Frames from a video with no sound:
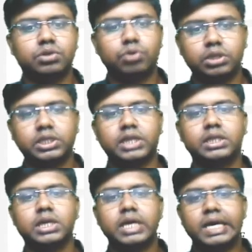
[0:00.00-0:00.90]
অর্থাৎ
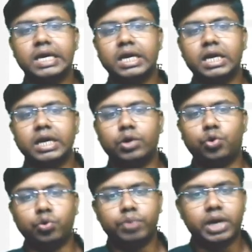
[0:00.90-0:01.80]

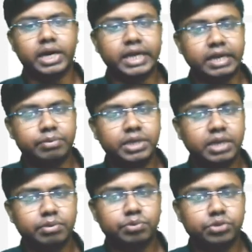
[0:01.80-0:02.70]
হোমগার্ড
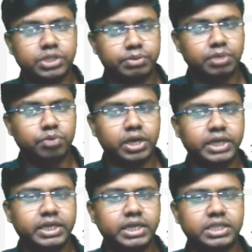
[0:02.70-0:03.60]
এনভিএফ এবং সিভিক
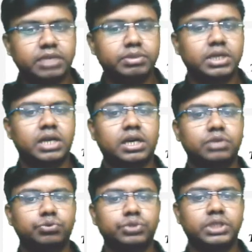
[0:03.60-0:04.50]
ভলেন্টিয়ার হিসাবে যারা
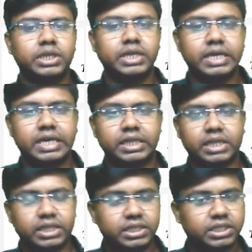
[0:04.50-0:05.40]
কাজ করছে
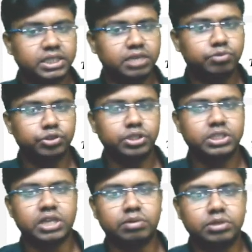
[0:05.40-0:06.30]
তাদের যে তিন
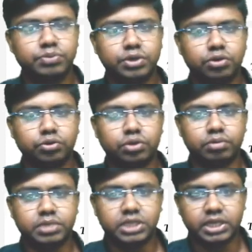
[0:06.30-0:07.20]
বছরের সার্ভিস পিরিয়ড হতে
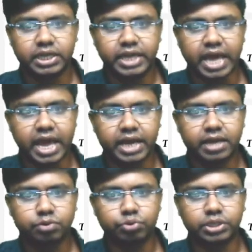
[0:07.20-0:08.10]
হবে সেটাই এক
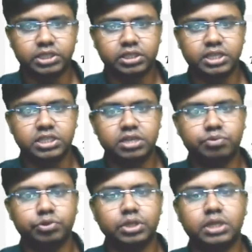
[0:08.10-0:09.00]
এক দু হাজার তেইশের
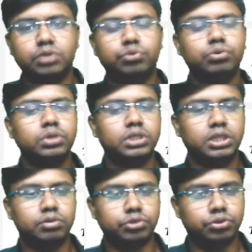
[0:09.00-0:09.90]
মধ্যে কিন্তু
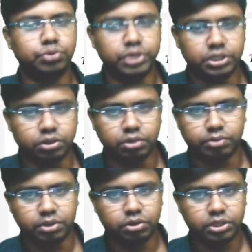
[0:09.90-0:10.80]
তিন বছর হয়ে যেতে
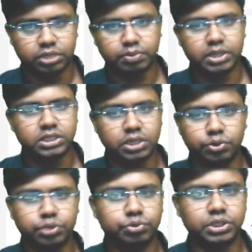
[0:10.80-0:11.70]
হবে অর্থাৎ ফার্স্ট
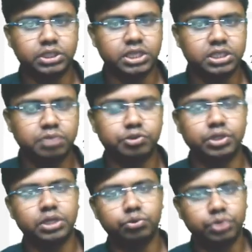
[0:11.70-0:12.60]
জানুয়ারি দু হাজার তেইশের
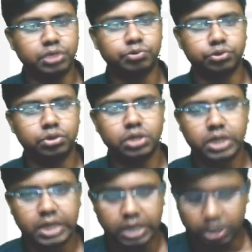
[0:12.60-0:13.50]
মধ্যে কিন্তু তিন বছর
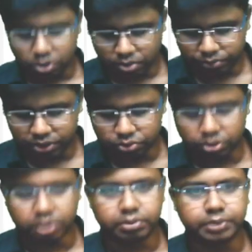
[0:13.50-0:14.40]
কমপ্লিট হতে হবে